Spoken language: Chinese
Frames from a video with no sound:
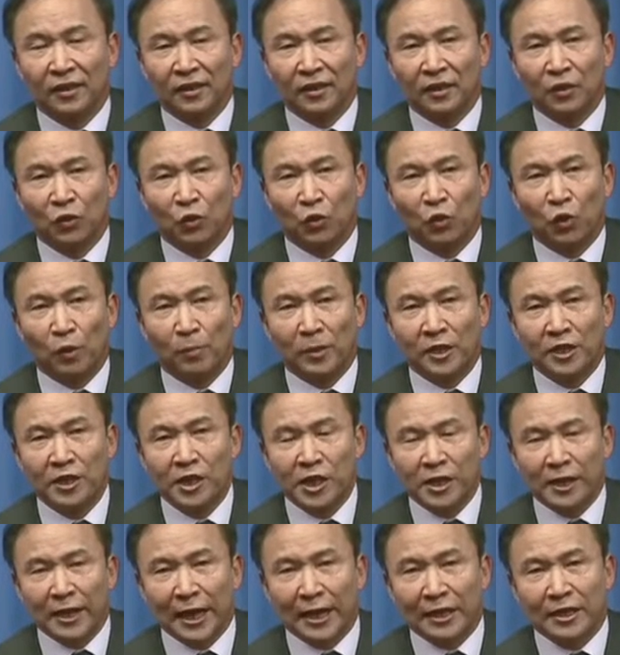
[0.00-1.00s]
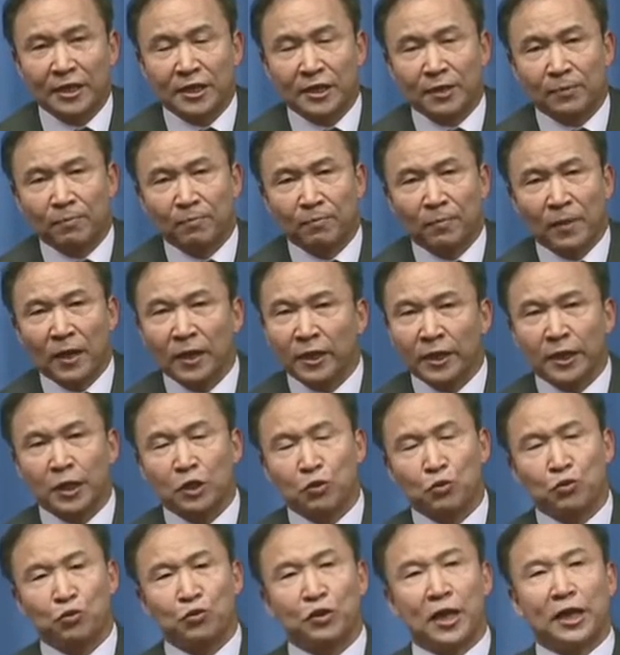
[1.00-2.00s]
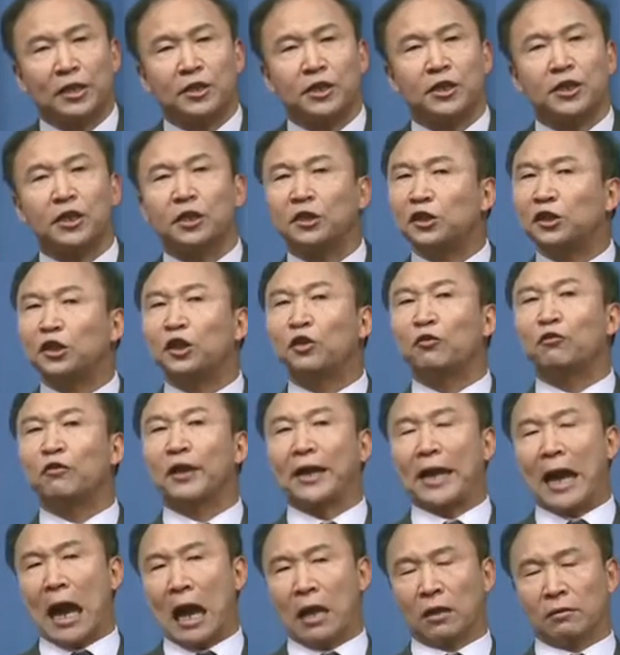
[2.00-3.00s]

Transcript: 我们应该怎么给语言进行定位啊？